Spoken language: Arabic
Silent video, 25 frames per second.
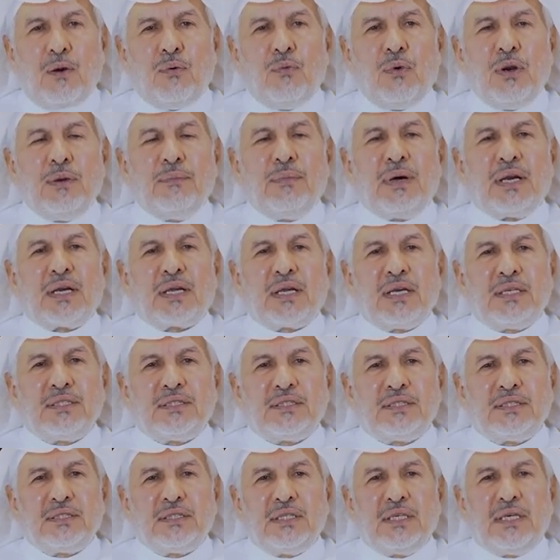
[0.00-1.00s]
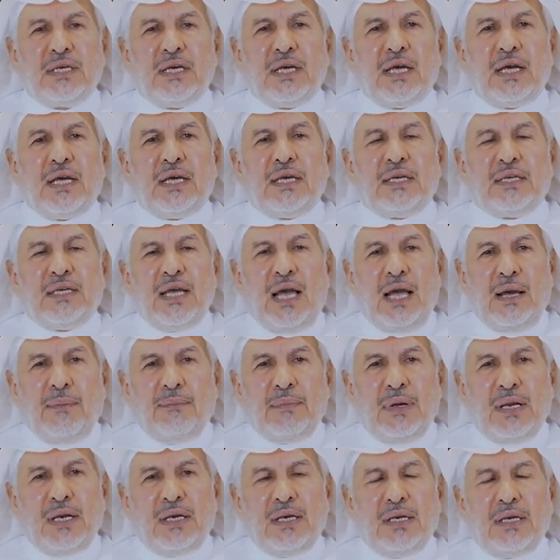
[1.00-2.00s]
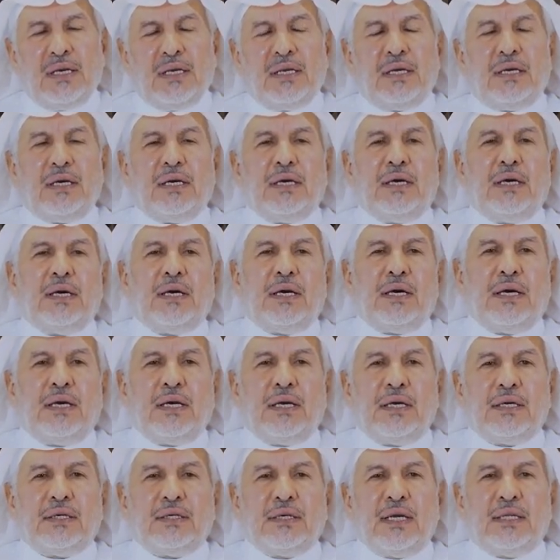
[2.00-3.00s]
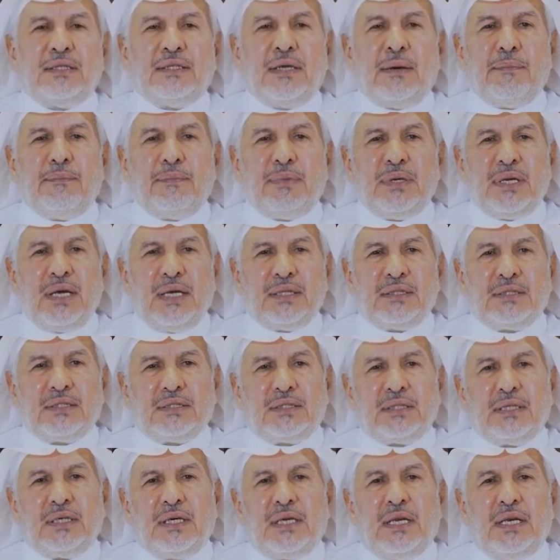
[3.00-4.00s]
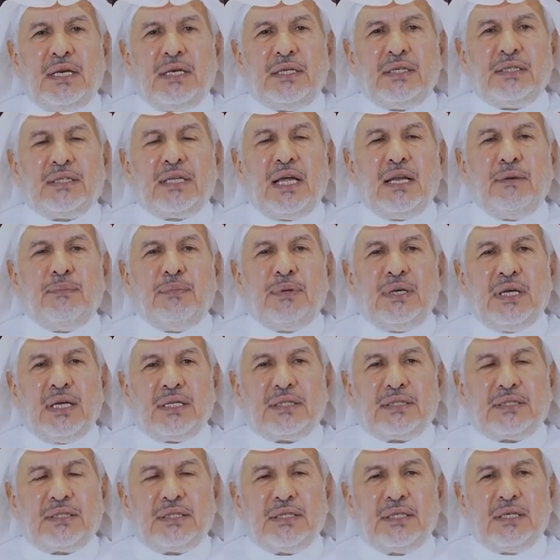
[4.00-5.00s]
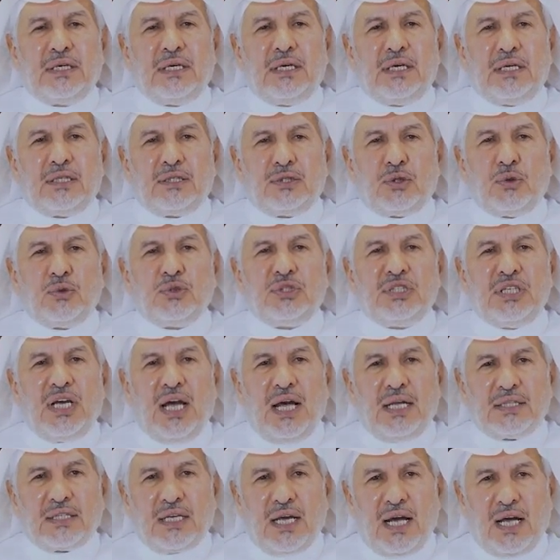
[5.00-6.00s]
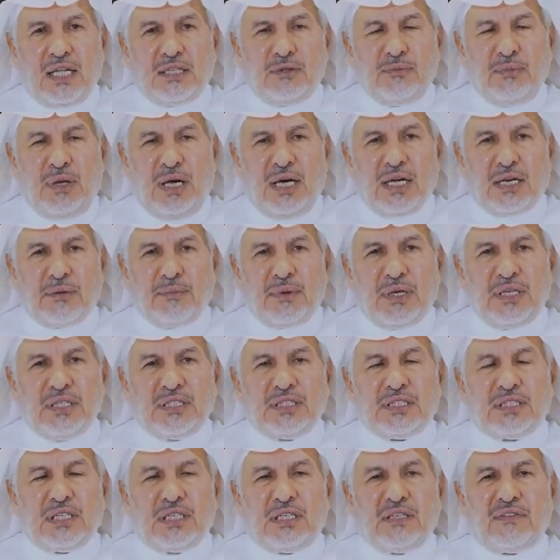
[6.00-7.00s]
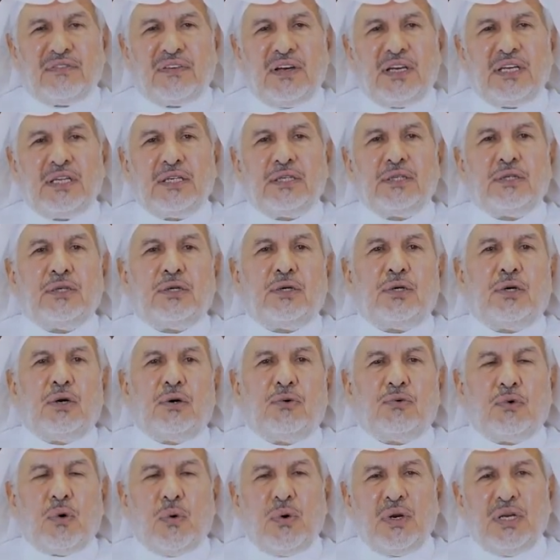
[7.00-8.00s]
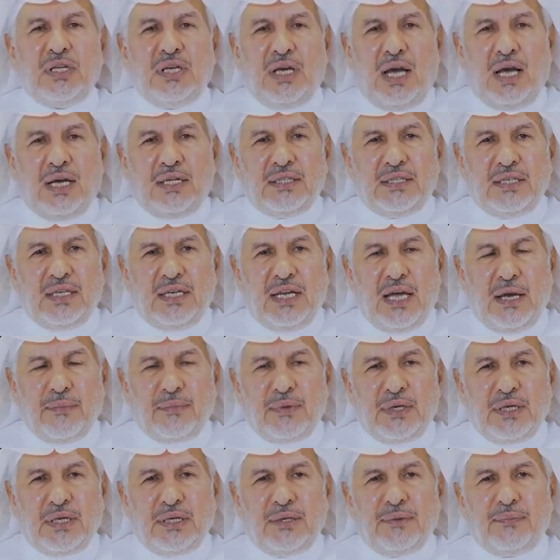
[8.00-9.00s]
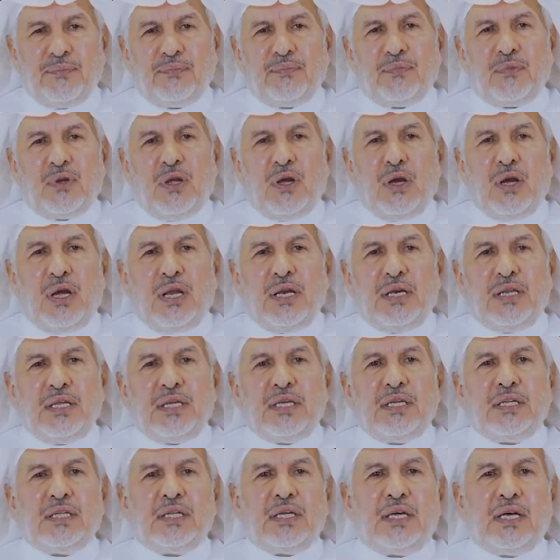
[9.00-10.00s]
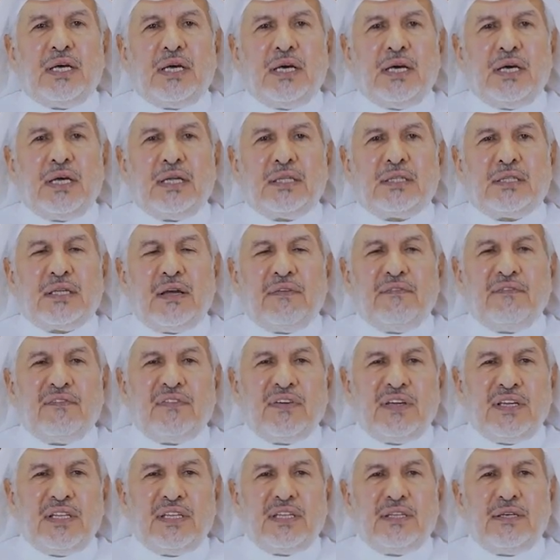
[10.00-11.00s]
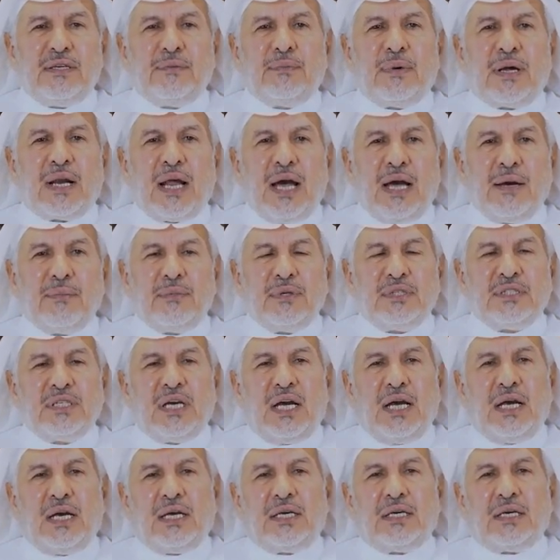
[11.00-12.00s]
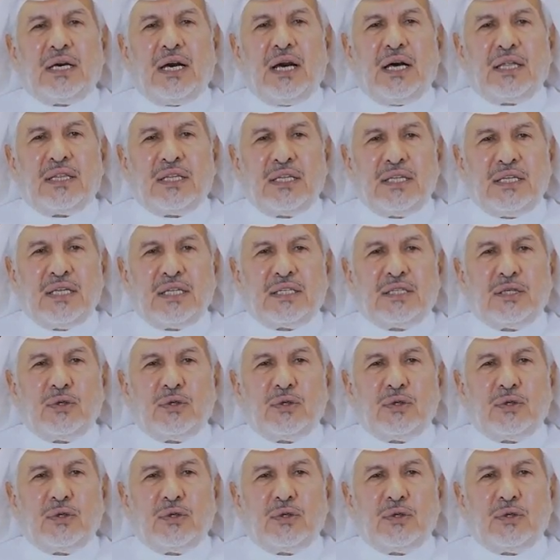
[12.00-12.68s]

والمركز يعمل آه، يدا بيد لتلبية توجيهات خادم الحرمين الشريفين وولي عهده الامين لتنفيذ برامج اغاثيه